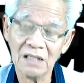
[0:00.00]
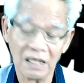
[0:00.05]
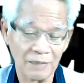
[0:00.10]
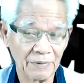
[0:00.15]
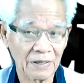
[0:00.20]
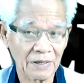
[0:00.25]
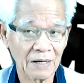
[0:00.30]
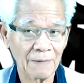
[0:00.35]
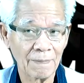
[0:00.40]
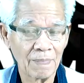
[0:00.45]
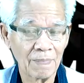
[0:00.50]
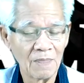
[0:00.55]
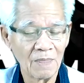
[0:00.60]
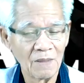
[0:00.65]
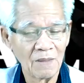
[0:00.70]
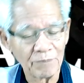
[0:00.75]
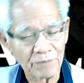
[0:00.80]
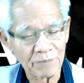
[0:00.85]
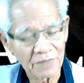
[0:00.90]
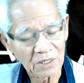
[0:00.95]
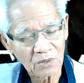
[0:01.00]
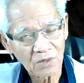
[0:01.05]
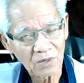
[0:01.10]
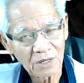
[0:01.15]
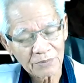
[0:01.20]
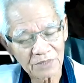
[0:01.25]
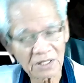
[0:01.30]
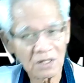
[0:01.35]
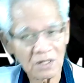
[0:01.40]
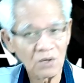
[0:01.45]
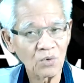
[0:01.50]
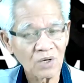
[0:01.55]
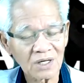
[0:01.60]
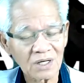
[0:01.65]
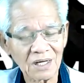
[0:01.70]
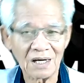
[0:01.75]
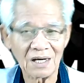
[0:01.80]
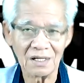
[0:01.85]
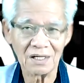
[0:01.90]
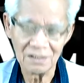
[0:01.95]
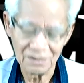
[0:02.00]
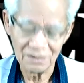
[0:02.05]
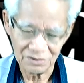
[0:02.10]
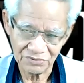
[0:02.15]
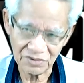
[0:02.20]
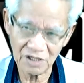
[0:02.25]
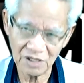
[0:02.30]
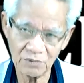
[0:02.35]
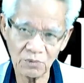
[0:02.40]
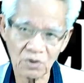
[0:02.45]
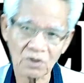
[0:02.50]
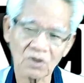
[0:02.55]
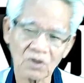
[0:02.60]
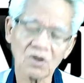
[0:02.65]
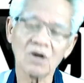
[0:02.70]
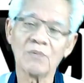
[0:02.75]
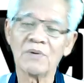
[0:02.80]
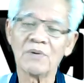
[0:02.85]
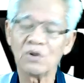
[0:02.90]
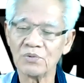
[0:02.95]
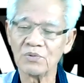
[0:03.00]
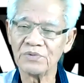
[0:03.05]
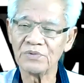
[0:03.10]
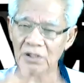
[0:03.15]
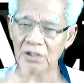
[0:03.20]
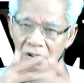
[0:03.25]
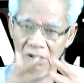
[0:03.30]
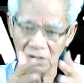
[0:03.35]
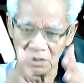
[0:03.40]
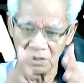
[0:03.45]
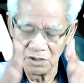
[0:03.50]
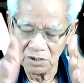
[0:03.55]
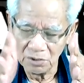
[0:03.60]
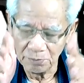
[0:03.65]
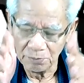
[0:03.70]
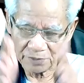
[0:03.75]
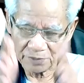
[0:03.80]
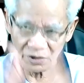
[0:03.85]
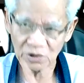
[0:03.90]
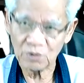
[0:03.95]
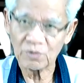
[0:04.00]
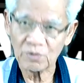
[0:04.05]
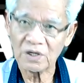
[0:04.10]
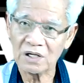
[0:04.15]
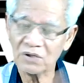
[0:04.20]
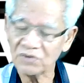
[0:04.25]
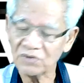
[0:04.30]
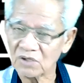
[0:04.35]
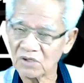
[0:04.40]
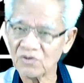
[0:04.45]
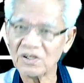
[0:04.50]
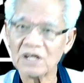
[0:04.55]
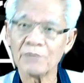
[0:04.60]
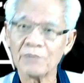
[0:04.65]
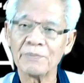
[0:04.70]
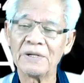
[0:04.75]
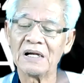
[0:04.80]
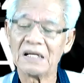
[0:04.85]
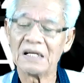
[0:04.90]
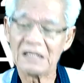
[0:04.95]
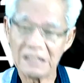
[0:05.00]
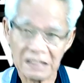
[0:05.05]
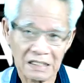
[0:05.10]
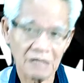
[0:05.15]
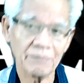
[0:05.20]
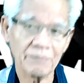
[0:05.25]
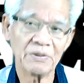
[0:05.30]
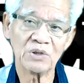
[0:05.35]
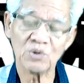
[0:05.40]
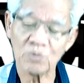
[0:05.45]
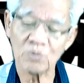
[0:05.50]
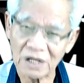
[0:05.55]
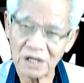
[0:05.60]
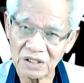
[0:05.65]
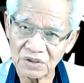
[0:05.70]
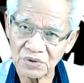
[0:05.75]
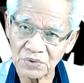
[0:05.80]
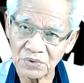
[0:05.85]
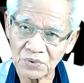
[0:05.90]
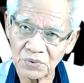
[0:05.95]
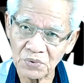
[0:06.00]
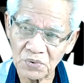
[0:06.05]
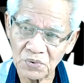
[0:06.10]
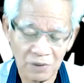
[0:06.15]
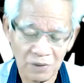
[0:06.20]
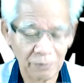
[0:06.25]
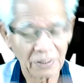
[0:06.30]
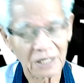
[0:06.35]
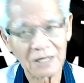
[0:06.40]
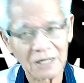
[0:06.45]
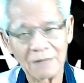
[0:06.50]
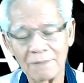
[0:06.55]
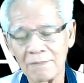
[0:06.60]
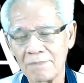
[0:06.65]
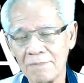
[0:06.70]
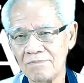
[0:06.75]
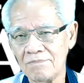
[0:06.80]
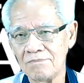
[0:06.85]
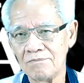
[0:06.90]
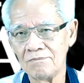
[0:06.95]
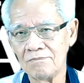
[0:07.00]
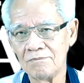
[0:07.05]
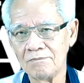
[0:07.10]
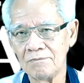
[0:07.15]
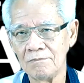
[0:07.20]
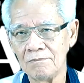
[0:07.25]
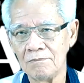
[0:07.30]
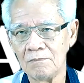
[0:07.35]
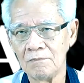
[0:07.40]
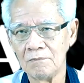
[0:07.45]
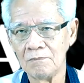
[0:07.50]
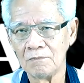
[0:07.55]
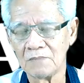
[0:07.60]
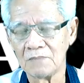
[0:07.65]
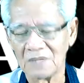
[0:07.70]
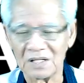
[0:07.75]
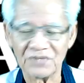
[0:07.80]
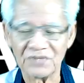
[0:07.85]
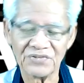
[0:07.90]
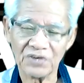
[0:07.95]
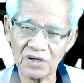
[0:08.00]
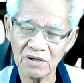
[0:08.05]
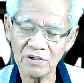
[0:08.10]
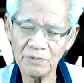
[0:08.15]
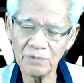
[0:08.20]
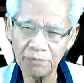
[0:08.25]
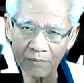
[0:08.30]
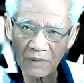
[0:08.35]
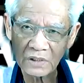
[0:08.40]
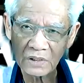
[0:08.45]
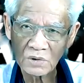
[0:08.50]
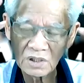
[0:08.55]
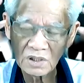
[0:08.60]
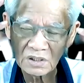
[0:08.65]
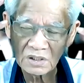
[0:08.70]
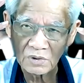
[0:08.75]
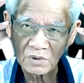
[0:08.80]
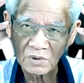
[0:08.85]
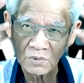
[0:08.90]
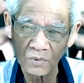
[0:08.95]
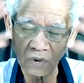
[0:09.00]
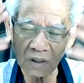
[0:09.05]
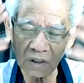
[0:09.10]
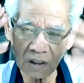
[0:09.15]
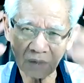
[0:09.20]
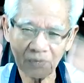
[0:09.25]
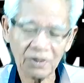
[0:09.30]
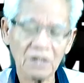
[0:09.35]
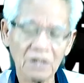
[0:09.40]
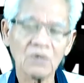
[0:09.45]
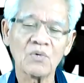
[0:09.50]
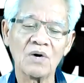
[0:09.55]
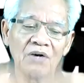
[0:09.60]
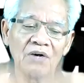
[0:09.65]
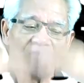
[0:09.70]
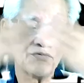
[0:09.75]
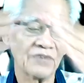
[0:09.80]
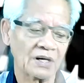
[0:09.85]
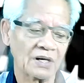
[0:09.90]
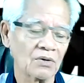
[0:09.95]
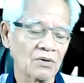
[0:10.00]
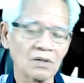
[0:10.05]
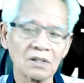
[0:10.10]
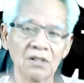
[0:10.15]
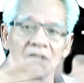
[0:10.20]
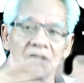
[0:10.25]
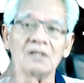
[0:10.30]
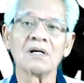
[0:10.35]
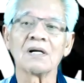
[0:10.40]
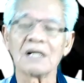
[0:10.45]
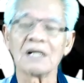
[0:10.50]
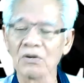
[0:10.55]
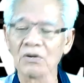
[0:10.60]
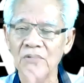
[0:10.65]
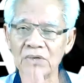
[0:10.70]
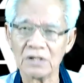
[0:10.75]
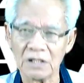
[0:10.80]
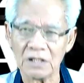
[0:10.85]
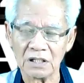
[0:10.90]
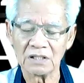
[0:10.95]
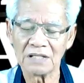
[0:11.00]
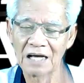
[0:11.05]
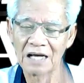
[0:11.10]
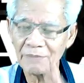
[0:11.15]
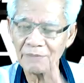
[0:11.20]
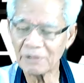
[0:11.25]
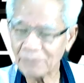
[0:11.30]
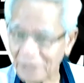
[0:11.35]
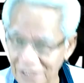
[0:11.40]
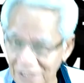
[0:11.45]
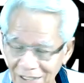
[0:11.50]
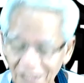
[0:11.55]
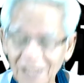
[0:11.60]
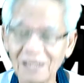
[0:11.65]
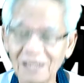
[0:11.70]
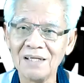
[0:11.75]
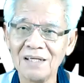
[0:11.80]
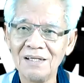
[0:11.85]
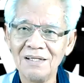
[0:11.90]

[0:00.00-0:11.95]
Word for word: ใช่ไหมครับ เป็นความคิดล่วงหน้า ทั้งหมดก็มารวมที่ปัจจุบัน เราถือว่ายังเป็นอดีตและ ปัจจุบันอยู่ใช่ไหมครับนะสิ่งเหล่านี้มันบันทึกอยู่ในหัวเราเพราะฉะนั้นความฝันก็คือเรื่องราวของอดีตถ้ามันไม่ดี